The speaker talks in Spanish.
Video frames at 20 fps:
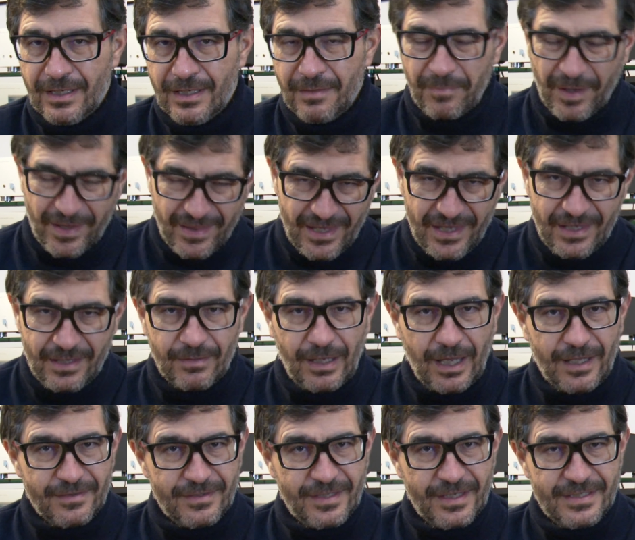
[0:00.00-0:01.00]
Pedí
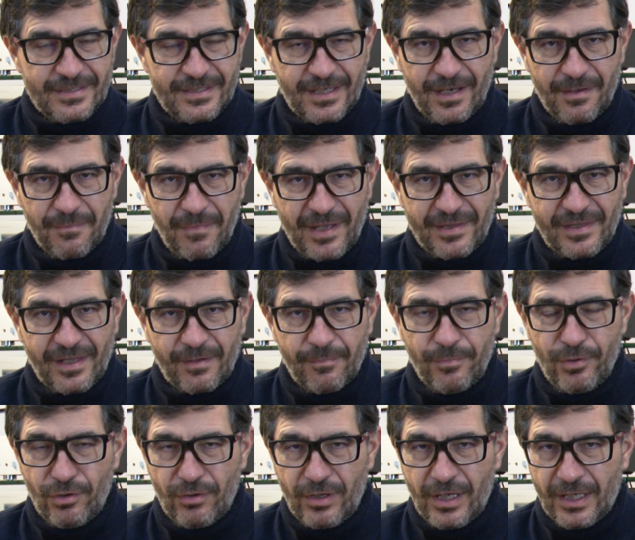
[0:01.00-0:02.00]
antes en el MyTech
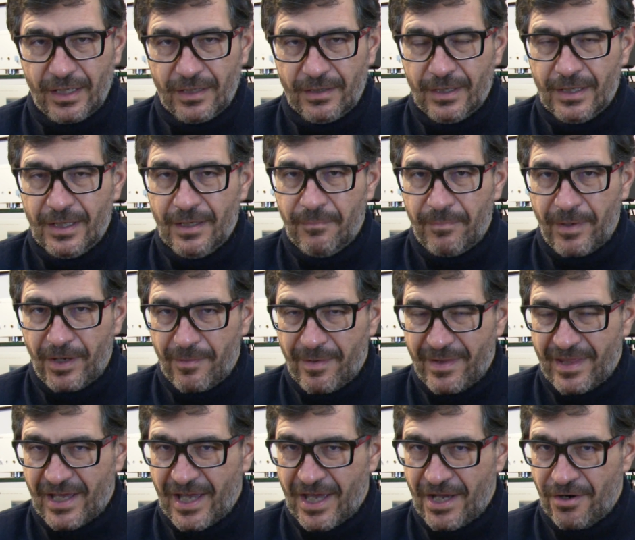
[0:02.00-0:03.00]
Brooklyn, pero me
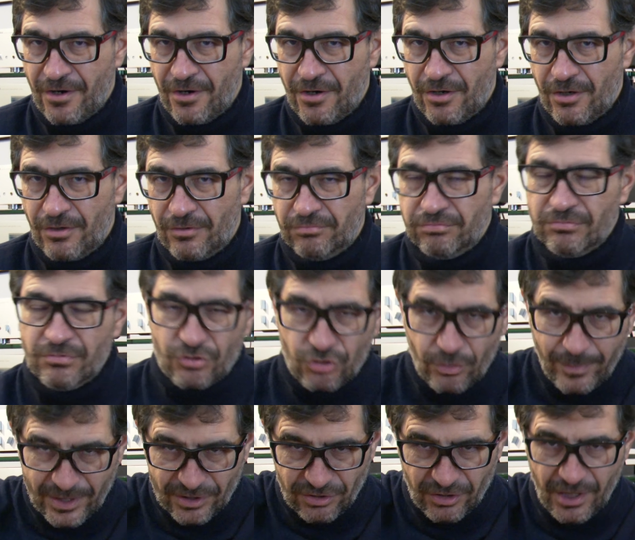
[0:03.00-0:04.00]
dijeron,
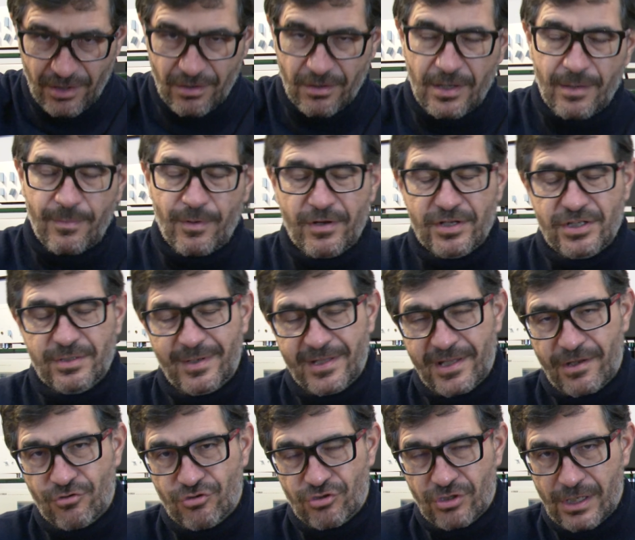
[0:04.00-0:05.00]
super sonido, aprovecho a
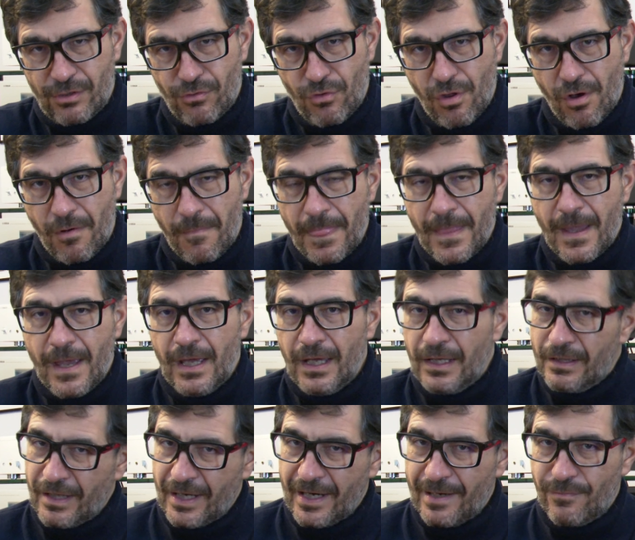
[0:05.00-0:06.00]
mandar un saludo.
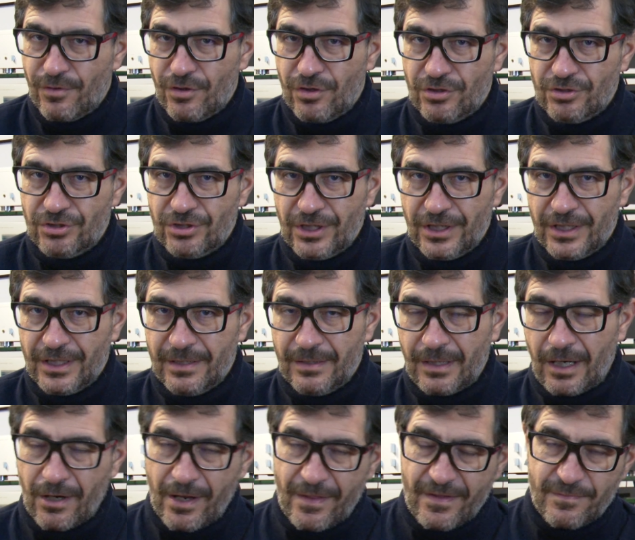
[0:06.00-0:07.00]
Tenemos eh,
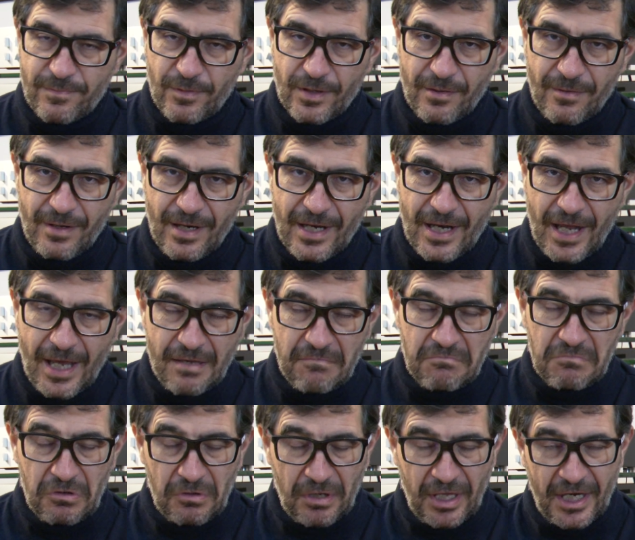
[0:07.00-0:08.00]
ahora disponible el
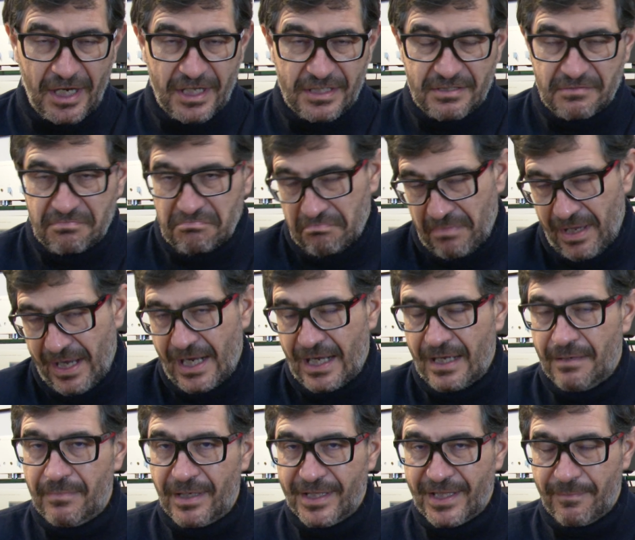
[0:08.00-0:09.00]
Naim, ¿lo quieres?
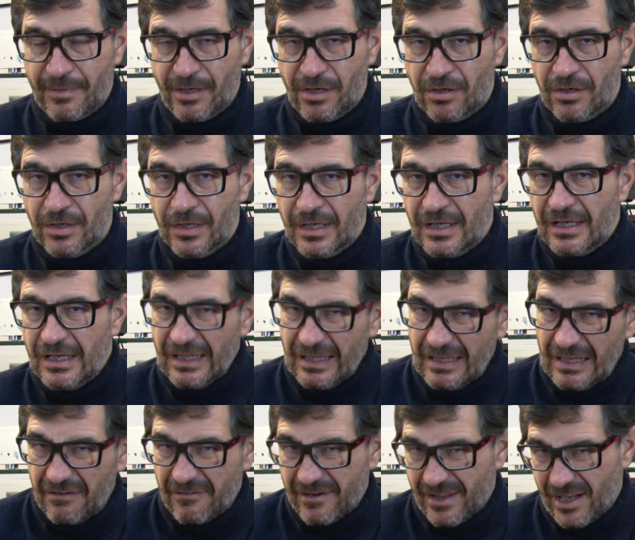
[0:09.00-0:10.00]
Venga, mándamelo. Y
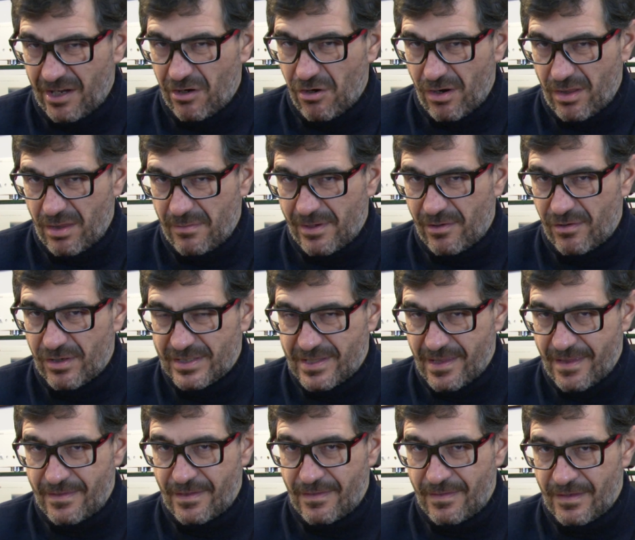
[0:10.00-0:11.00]
la verdad que lo recibí con
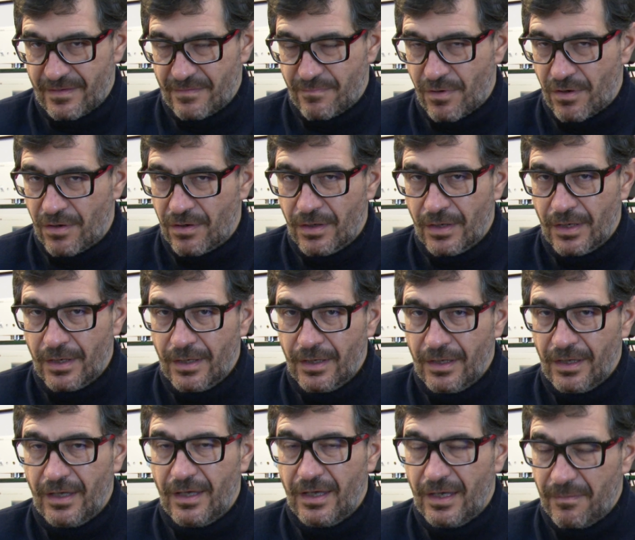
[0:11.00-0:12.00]
escepticismo.
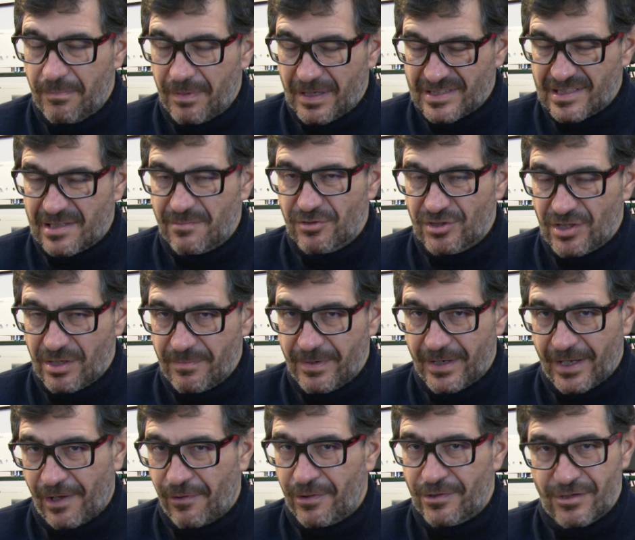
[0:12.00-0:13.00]
Y pasa como
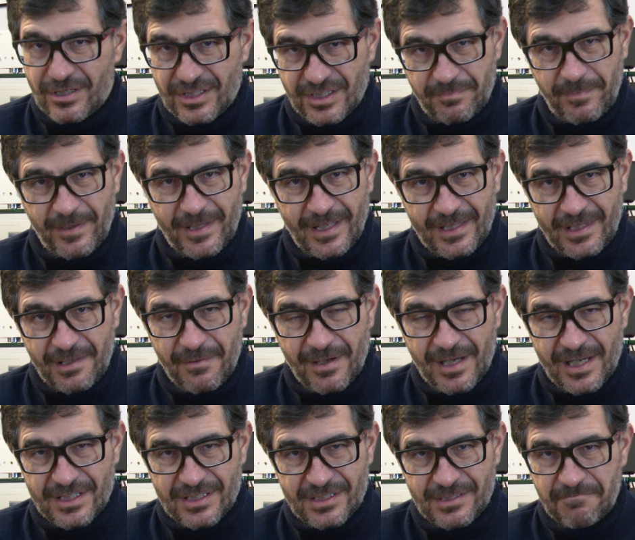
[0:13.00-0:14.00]
siempre, que cuando las
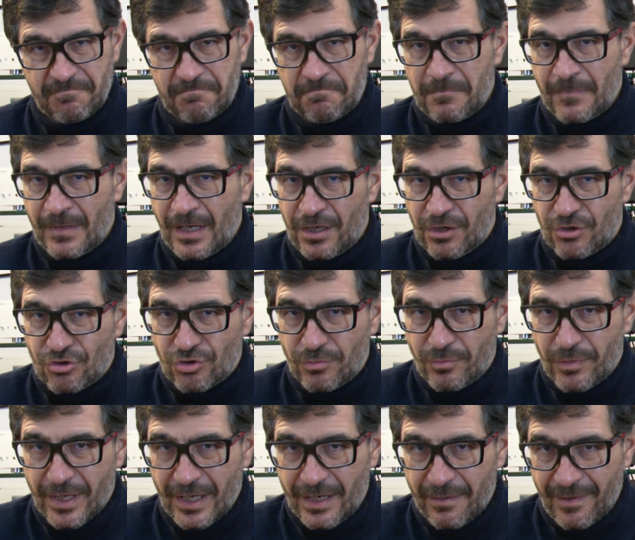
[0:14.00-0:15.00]
expectativas no son
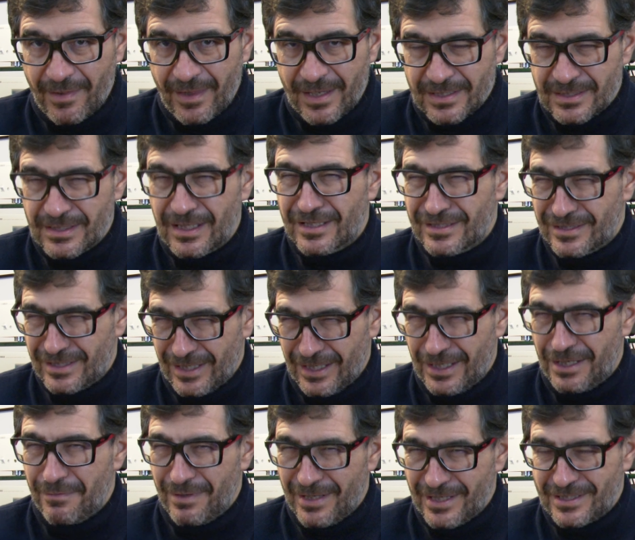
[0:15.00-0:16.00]
muy elevadas, el
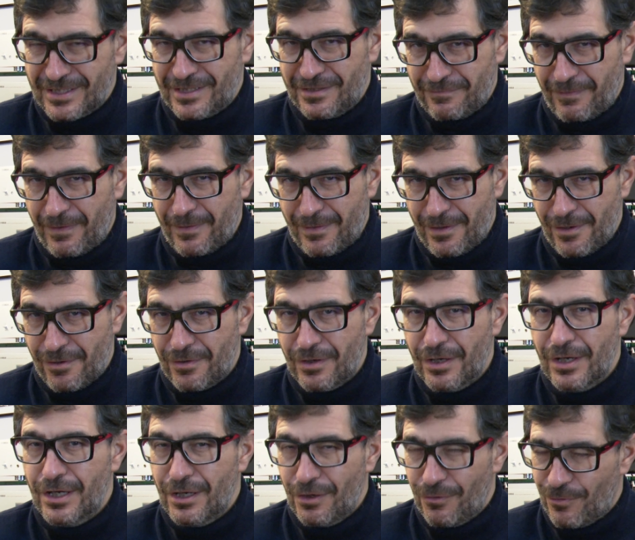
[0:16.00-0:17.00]
nivel de satisfacción
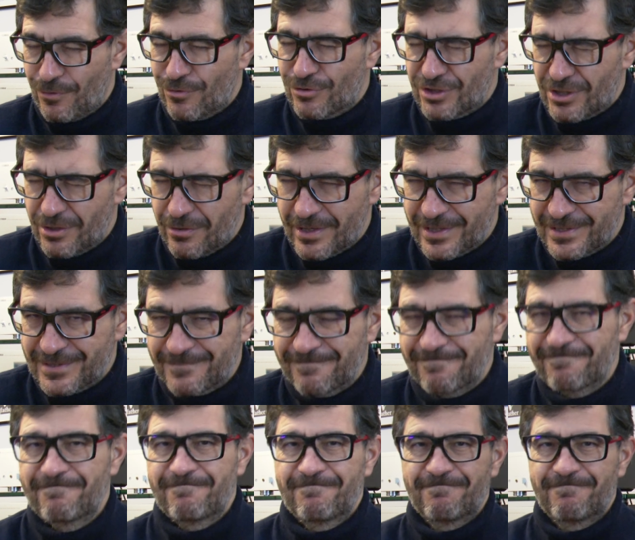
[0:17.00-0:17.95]
luego sí lo es.